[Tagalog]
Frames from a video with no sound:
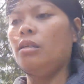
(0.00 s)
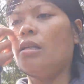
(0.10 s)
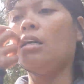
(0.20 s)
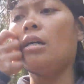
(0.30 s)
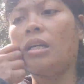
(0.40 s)

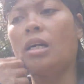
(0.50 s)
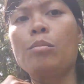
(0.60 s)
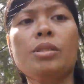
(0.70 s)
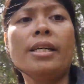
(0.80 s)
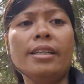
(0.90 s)
na uh,
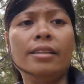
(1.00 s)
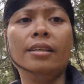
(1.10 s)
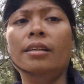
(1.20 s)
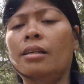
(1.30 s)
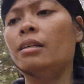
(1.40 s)
campsite
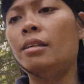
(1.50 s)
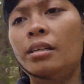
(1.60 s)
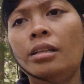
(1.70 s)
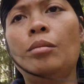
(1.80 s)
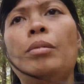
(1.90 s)

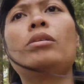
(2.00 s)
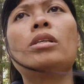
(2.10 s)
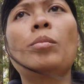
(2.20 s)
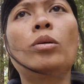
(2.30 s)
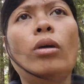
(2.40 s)
pero
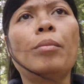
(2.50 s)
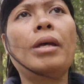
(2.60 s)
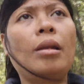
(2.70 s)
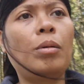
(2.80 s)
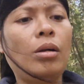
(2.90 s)
sabi ko kay my
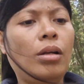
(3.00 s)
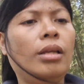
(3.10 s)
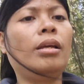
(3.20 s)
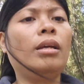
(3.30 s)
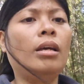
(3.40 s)
love, ay,
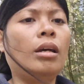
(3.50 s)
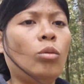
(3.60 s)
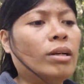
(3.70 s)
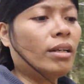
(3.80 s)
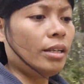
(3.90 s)

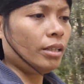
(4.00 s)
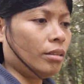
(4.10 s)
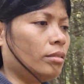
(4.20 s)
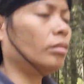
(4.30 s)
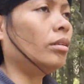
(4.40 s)
wag na
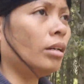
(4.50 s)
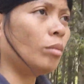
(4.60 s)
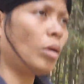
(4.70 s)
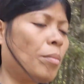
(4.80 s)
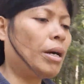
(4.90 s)
dito.
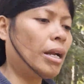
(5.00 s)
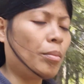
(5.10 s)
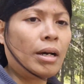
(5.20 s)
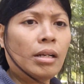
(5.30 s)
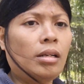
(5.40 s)
Maiba
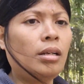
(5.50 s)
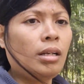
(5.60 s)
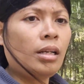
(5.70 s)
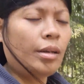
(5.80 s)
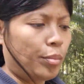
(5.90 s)
naman.
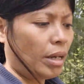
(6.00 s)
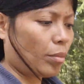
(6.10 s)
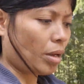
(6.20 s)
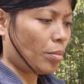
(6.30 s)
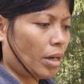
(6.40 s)
Para
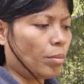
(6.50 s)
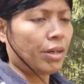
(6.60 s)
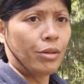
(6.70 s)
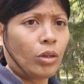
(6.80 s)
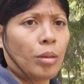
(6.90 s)
maiba naman
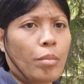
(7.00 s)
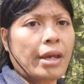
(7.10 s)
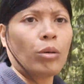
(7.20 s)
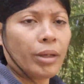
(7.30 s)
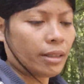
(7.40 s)
yung
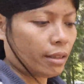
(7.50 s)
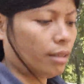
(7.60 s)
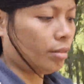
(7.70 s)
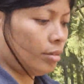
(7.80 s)
environment.